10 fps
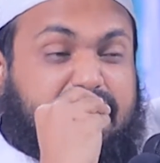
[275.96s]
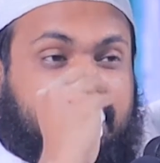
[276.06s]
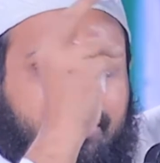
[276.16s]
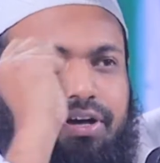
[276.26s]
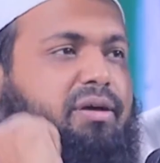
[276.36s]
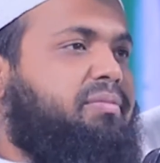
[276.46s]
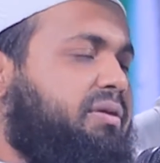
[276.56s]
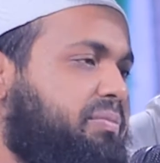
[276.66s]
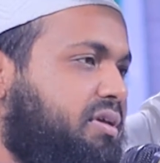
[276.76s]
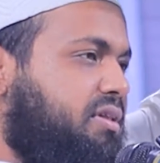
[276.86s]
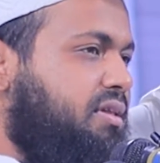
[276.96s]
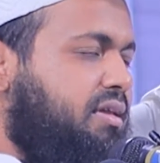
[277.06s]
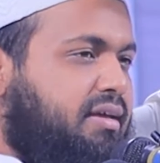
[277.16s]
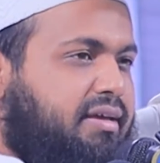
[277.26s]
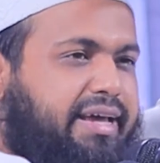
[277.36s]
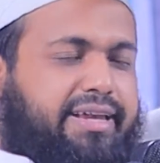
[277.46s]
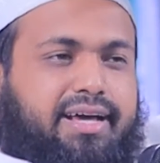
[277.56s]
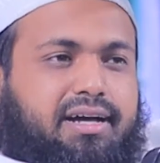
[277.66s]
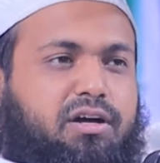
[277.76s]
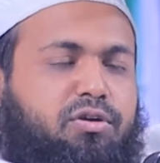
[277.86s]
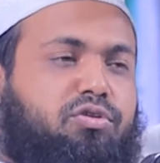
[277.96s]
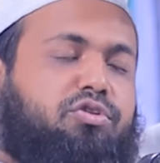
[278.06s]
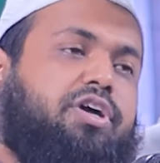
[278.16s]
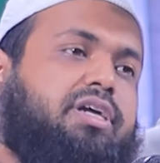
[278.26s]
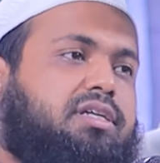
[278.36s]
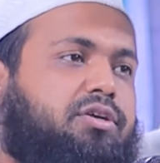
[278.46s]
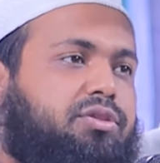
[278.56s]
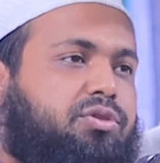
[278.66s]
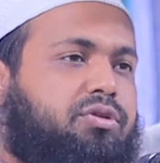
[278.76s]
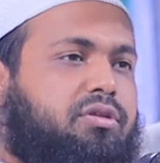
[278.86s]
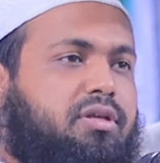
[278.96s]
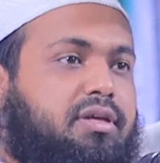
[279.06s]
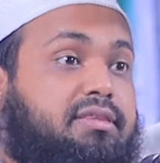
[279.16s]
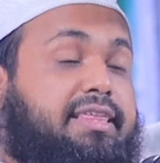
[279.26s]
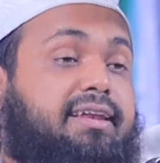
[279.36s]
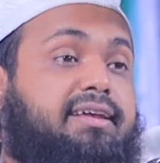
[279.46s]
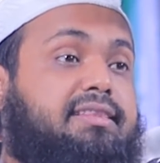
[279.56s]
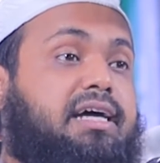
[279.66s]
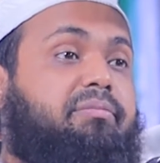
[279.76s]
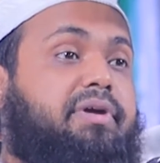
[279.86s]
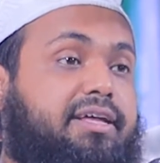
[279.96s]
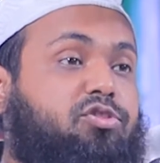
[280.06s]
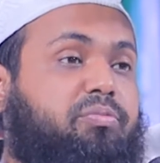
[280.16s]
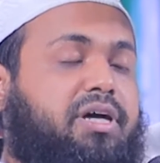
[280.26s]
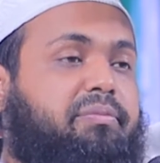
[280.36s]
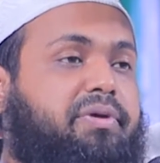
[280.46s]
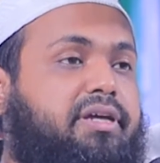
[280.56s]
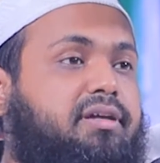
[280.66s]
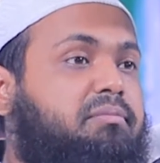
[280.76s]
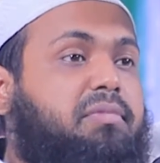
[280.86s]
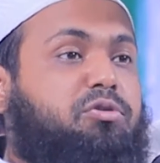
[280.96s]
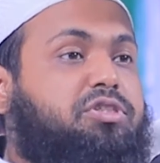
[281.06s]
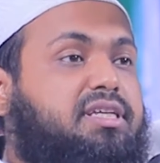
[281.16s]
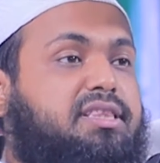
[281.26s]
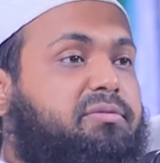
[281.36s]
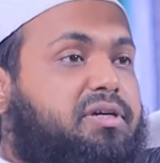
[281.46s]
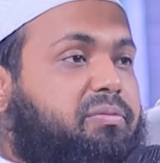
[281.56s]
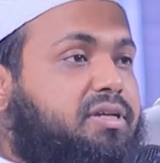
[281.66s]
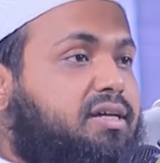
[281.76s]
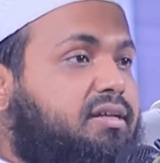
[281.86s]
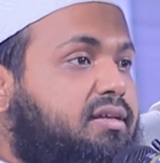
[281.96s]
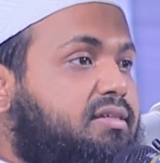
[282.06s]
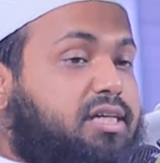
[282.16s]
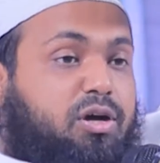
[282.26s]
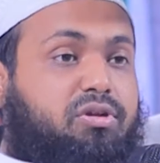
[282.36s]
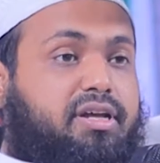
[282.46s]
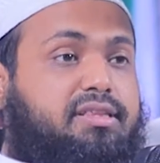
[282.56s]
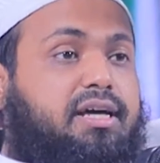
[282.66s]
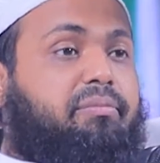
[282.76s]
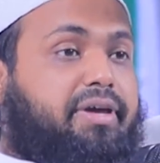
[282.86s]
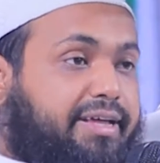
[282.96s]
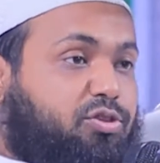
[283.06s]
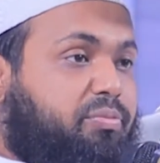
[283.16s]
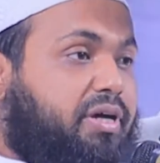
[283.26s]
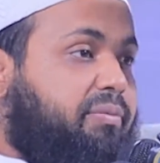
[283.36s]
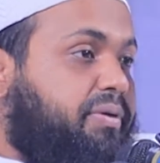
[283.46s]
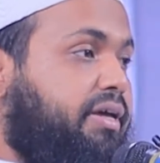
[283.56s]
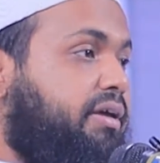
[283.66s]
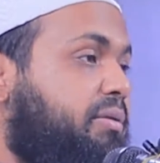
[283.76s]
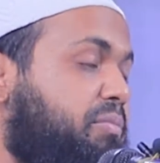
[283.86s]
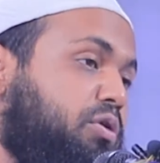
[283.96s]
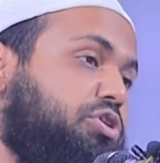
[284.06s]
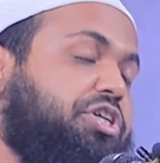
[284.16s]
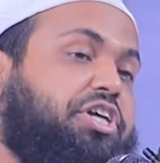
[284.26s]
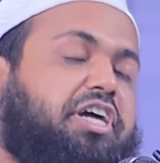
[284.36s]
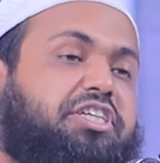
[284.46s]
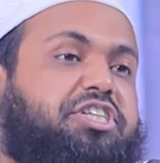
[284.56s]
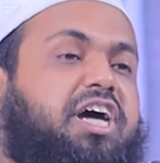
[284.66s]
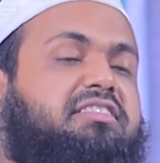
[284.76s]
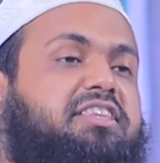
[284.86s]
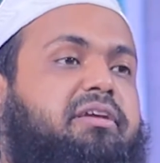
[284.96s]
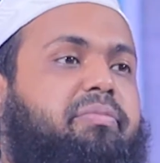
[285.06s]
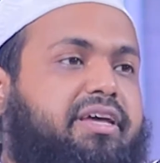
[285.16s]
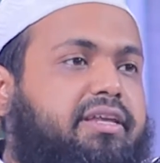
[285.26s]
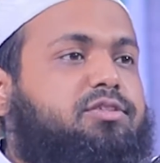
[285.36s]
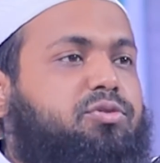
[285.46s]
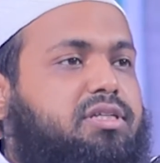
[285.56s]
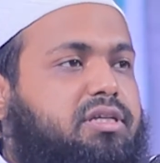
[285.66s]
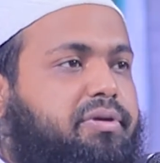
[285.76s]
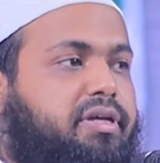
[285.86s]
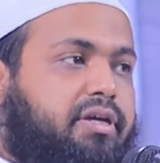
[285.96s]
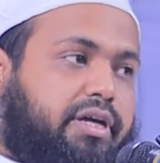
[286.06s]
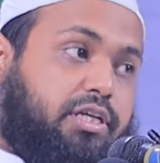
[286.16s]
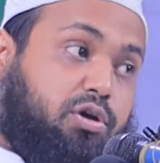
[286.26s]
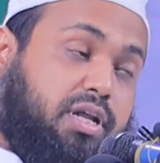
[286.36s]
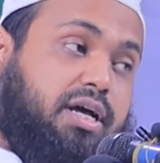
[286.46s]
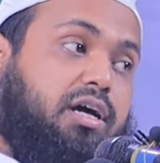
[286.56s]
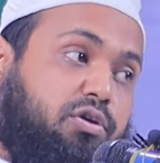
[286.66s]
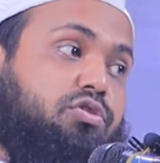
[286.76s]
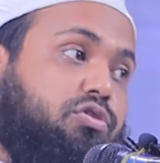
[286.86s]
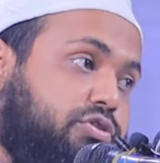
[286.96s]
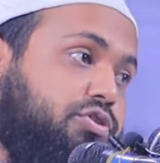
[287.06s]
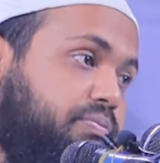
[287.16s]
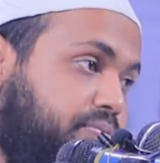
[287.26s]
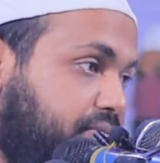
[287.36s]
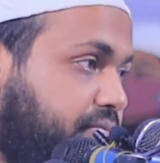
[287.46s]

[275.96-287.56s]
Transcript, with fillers: না খাওয়া মারবে এই না খাওয়ানোর কয়েকটা অর্থ তেলের দাম এত বাড়বে মানুষ কিনতে পারবে না চাউলের দাম এত বাড়বে মানুষ কিনার সাধ্যের বাহিরে চলে যাবে এটাও না খাওয়ানোর গজব